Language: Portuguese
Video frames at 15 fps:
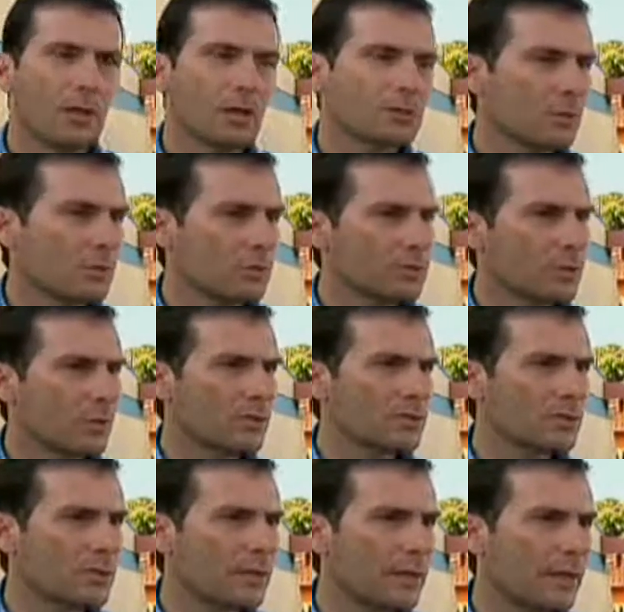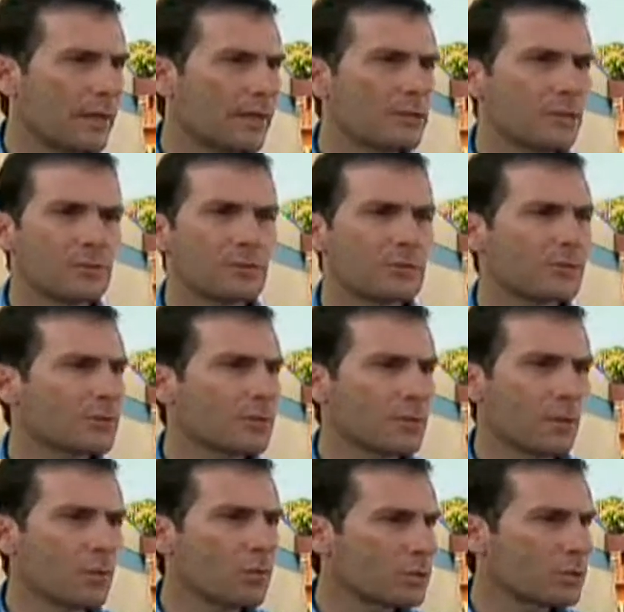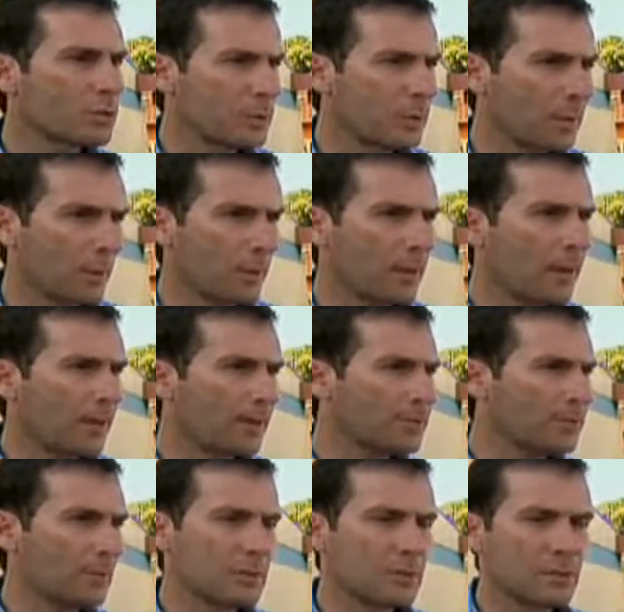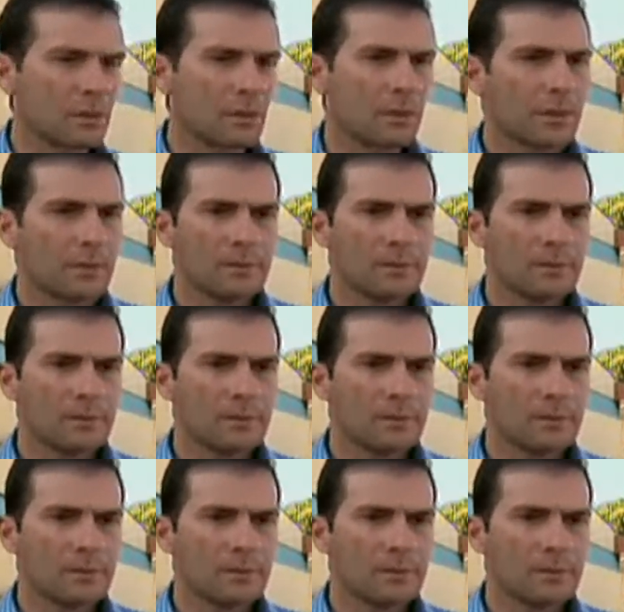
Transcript: Se acontecer um acidente, se você tem algum tipo de problema, que você precisa